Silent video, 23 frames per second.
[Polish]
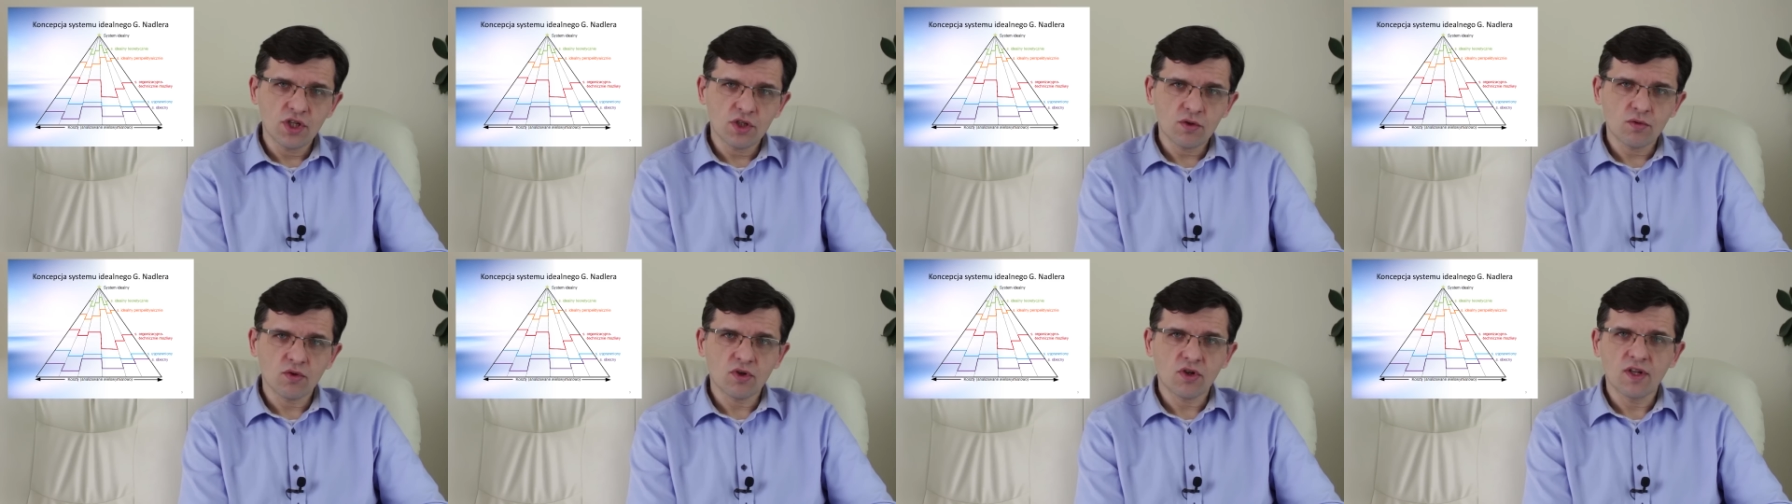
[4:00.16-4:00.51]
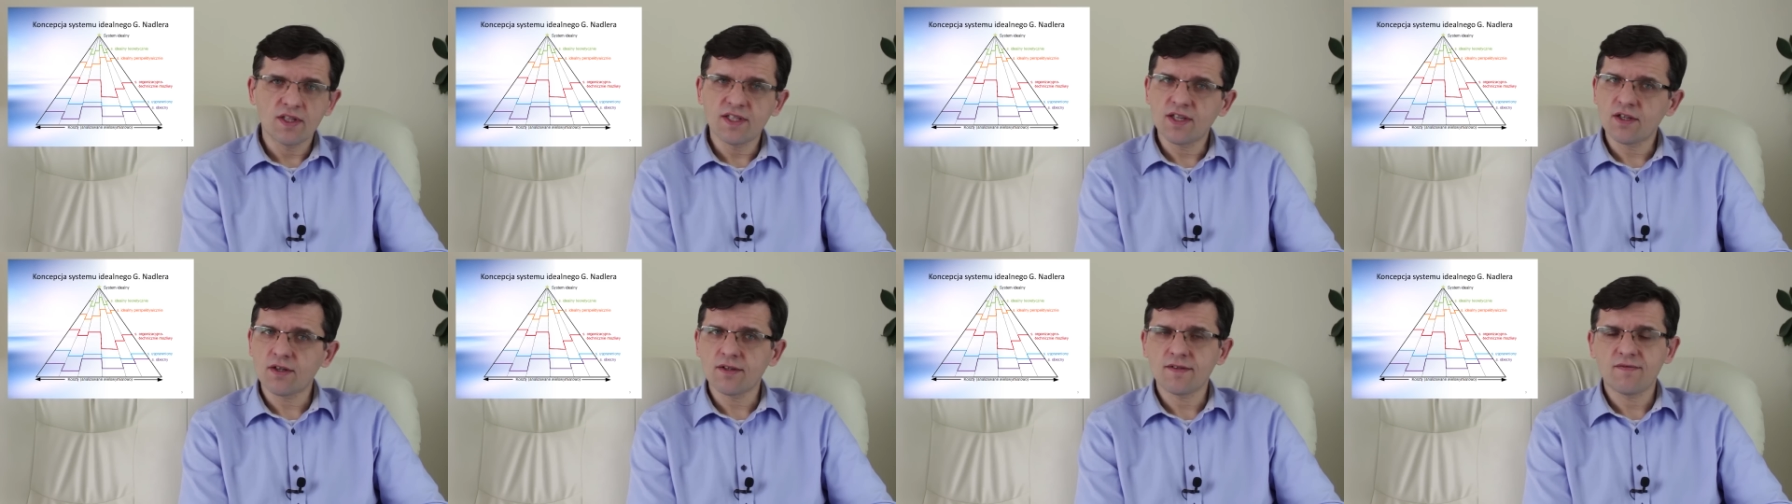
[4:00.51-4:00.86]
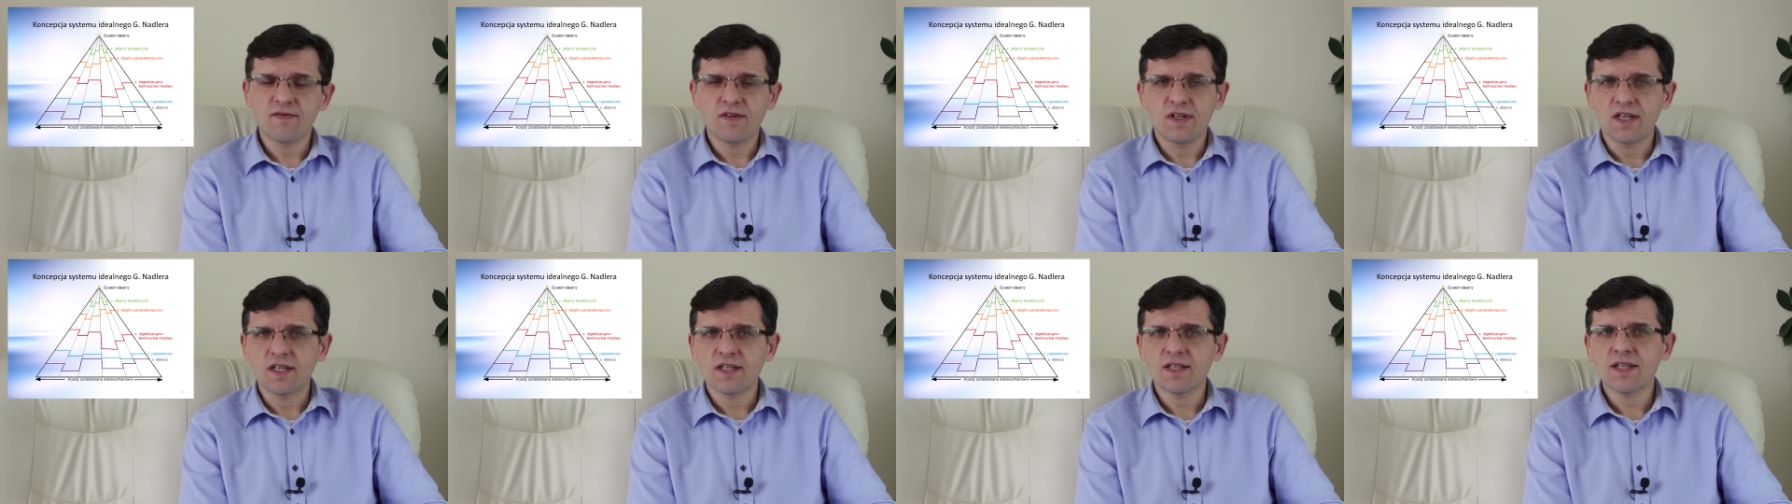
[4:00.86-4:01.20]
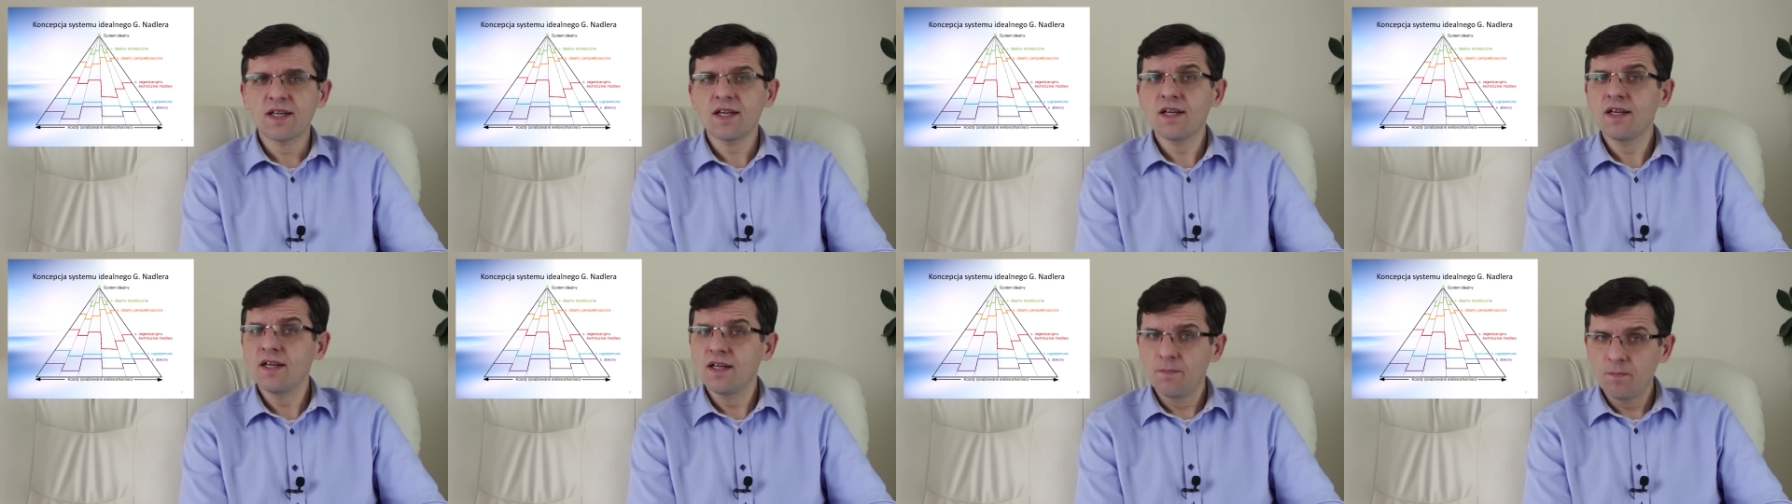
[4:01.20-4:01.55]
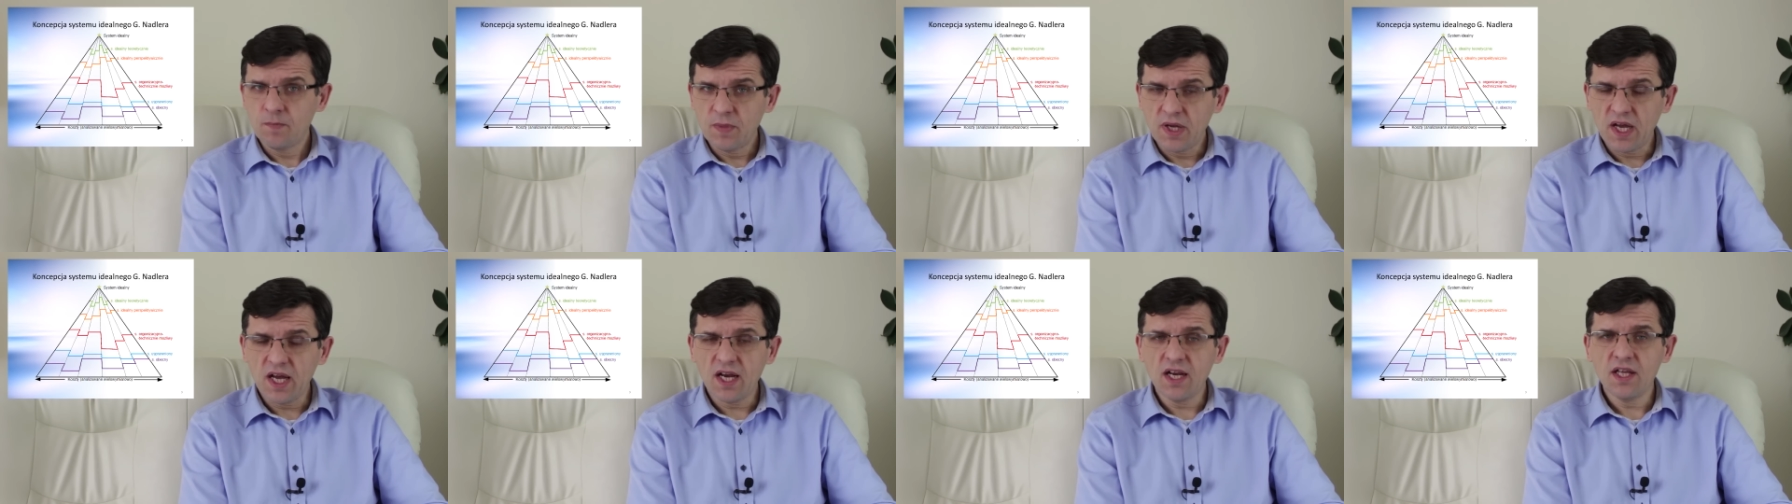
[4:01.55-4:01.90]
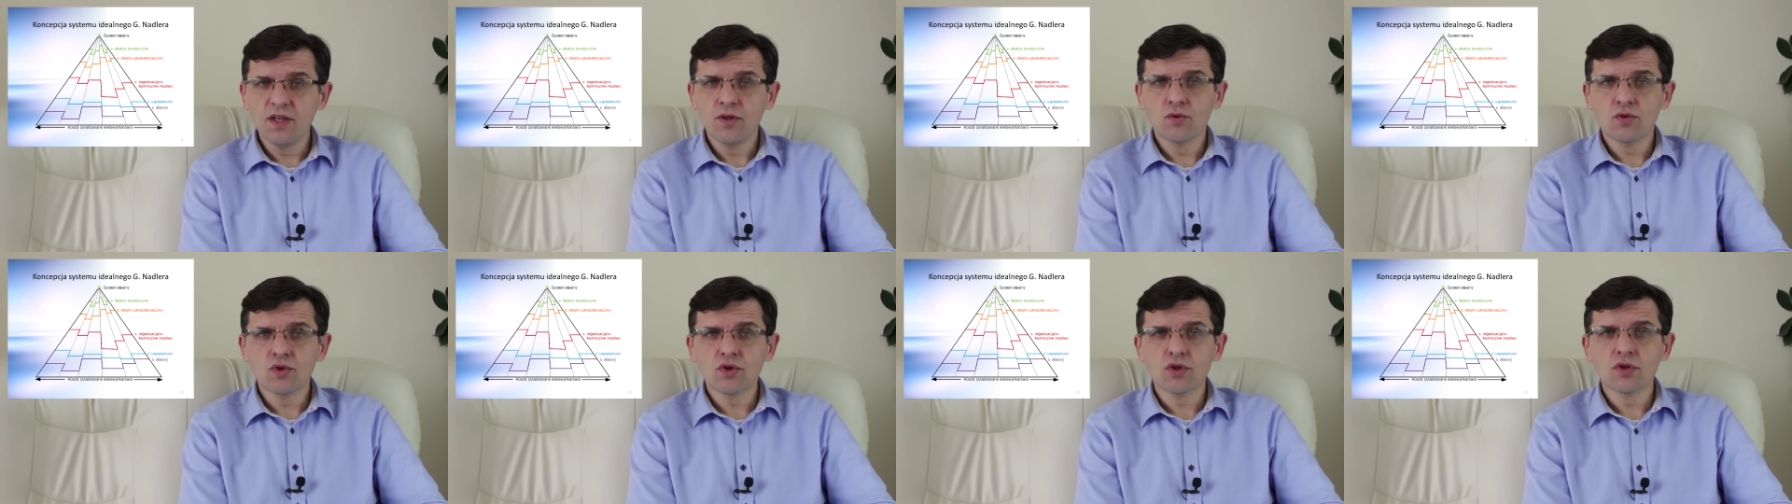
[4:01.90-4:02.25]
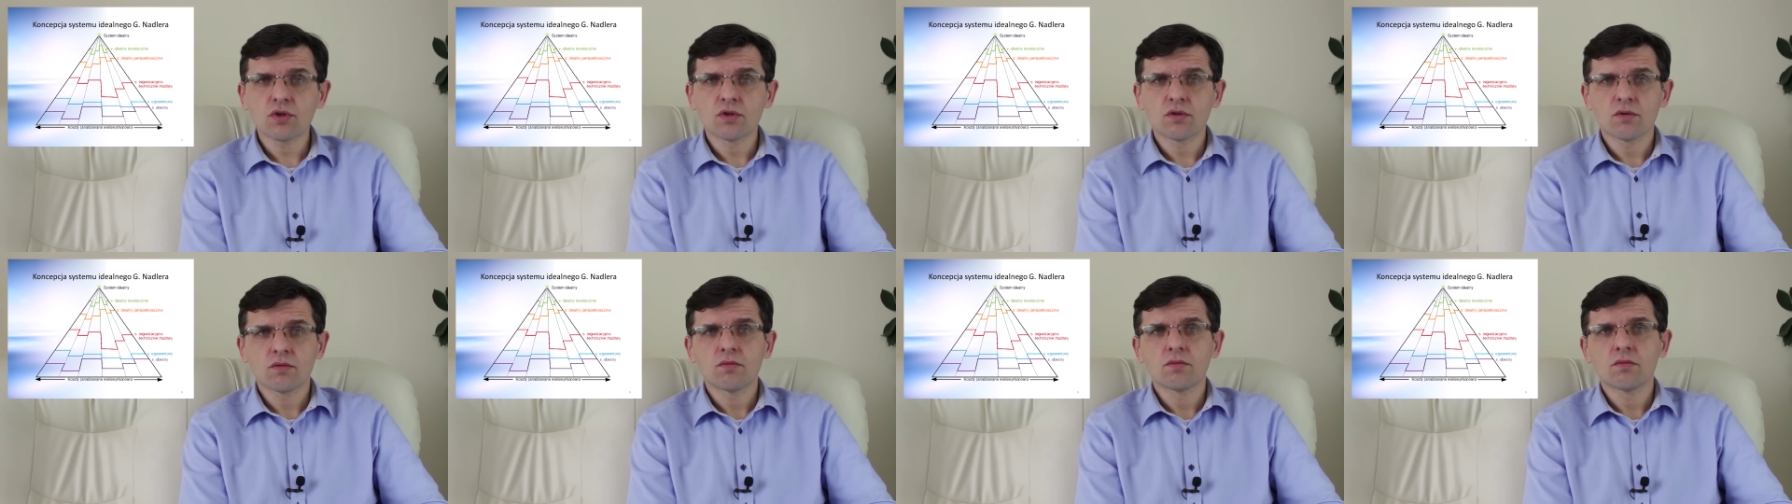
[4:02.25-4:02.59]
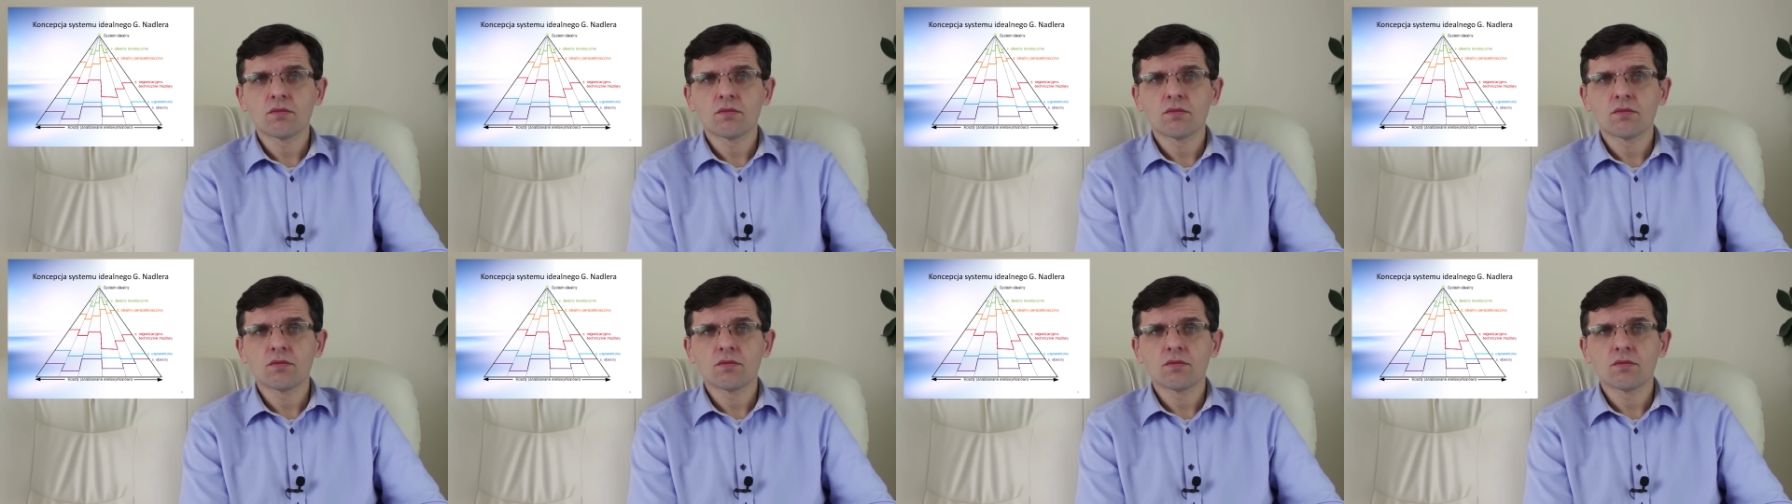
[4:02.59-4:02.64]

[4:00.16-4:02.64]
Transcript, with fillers: nie są do końca rozwinięte, ale już